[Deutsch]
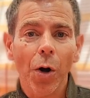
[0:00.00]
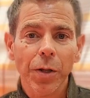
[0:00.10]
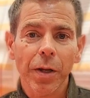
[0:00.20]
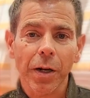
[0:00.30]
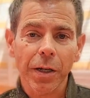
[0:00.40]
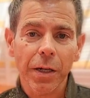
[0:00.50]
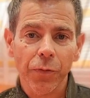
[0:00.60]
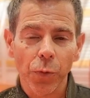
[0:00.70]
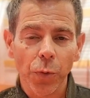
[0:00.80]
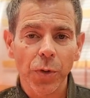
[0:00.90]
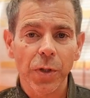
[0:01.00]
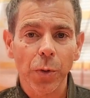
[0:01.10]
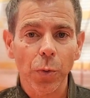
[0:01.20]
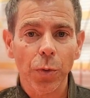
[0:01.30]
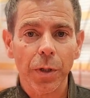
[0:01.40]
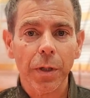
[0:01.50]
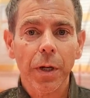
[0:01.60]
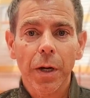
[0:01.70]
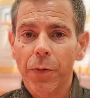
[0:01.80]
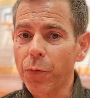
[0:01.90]
alle die kleinen Funktionen
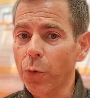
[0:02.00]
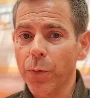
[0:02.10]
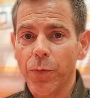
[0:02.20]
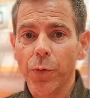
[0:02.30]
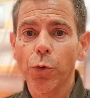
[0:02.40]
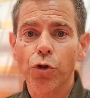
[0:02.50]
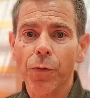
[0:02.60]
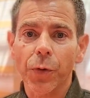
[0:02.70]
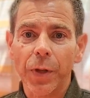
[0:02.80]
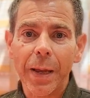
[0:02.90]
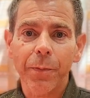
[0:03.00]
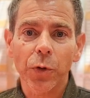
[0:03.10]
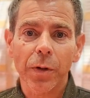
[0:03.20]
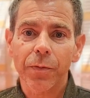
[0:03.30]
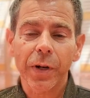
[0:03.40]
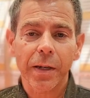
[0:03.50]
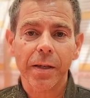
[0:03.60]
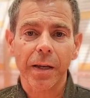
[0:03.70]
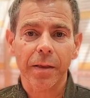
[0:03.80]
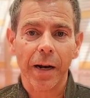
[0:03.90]
von, von nur schon von dem, der dann vielleicht
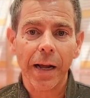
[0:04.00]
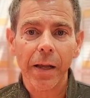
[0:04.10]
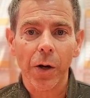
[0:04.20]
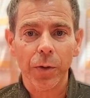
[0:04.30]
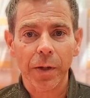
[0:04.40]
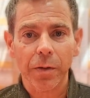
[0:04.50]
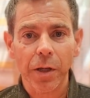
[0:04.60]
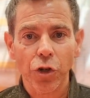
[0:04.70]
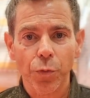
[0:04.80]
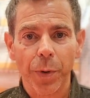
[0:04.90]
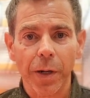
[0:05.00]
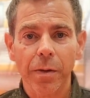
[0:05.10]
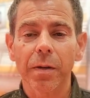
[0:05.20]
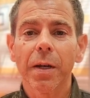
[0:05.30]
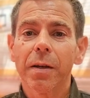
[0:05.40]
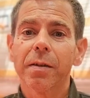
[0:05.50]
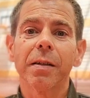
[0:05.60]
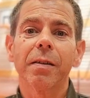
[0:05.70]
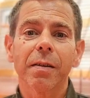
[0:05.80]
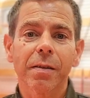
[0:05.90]
das Getränk an den Tisch bringt,
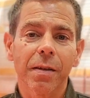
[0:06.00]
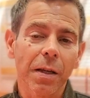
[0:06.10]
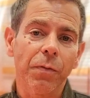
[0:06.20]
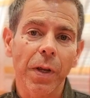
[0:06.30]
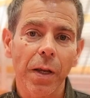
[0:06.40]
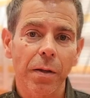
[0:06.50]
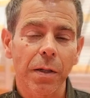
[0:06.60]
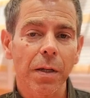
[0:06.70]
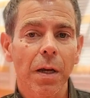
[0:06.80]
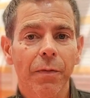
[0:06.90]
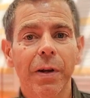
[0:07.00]
sind sehr wichtig,